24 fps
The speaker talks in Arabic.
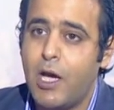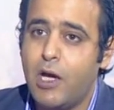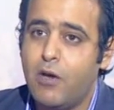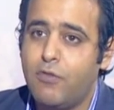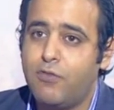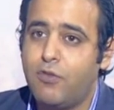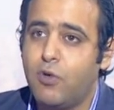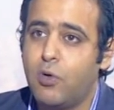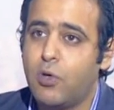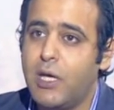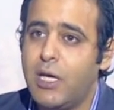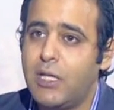
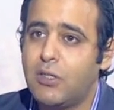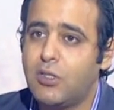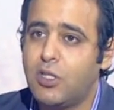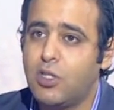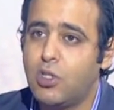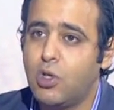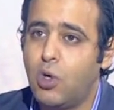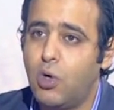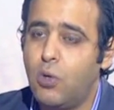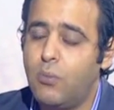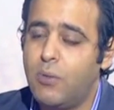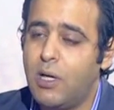فوجئت
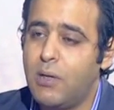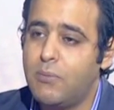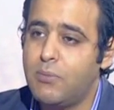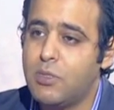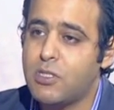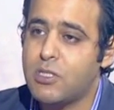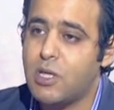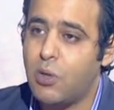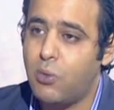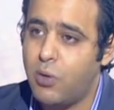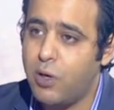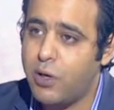ان هم
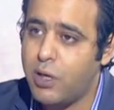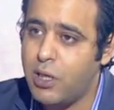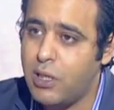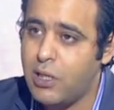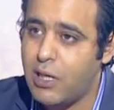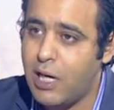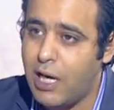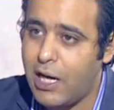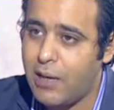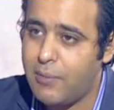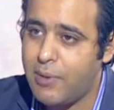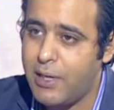
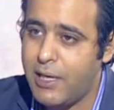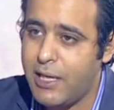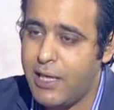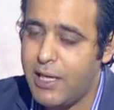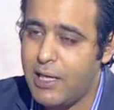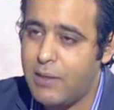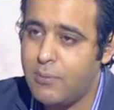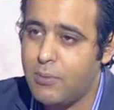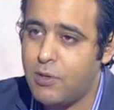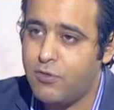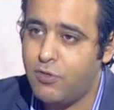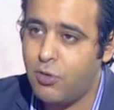مصورين
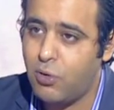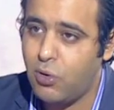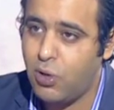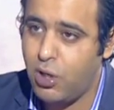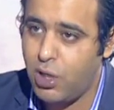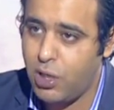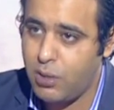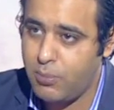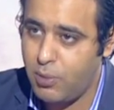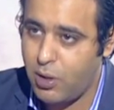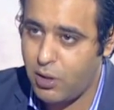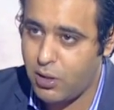العمليه من
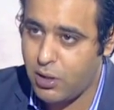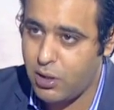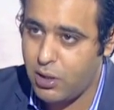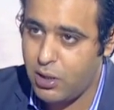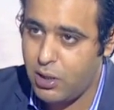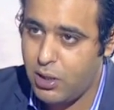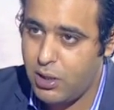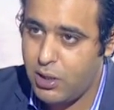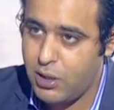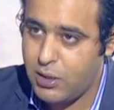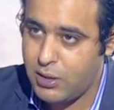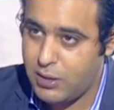فوق عماره
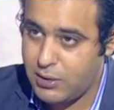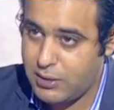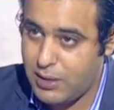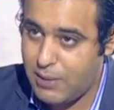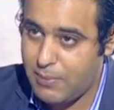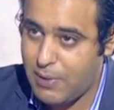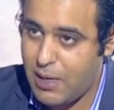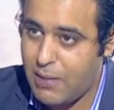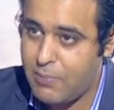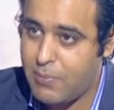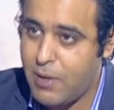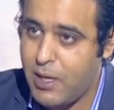
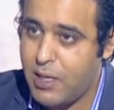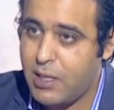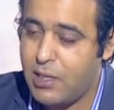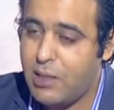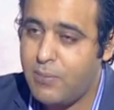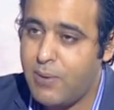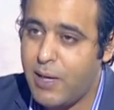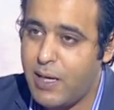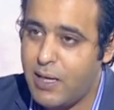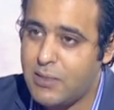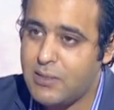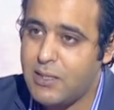تمام
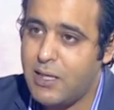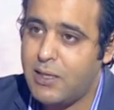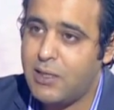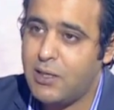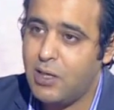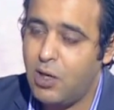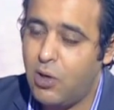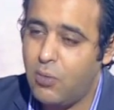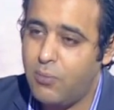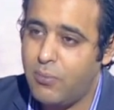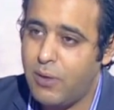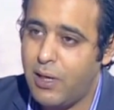يبقى اذا
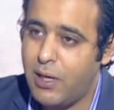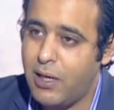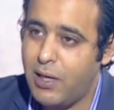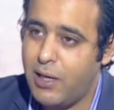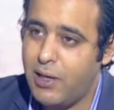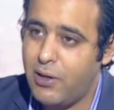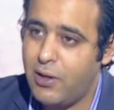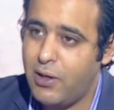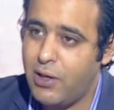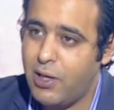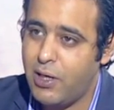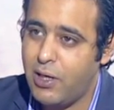هم آه،
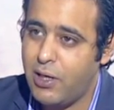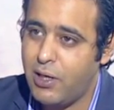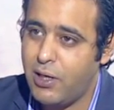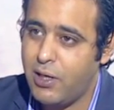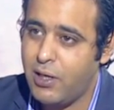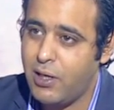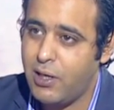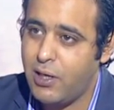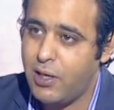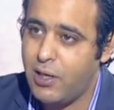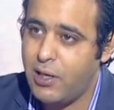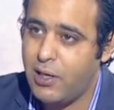
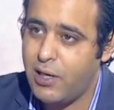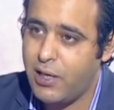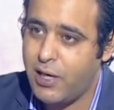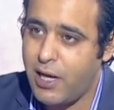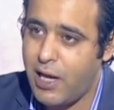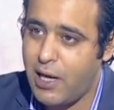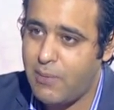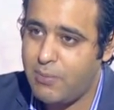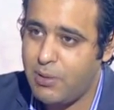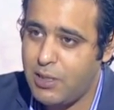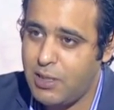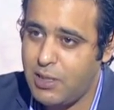
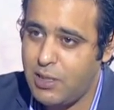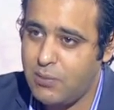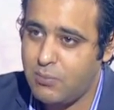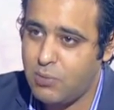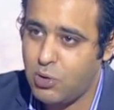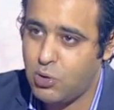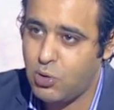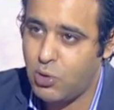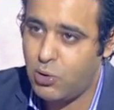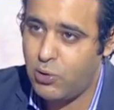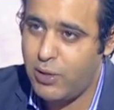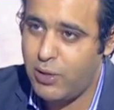الارهابيين بتوع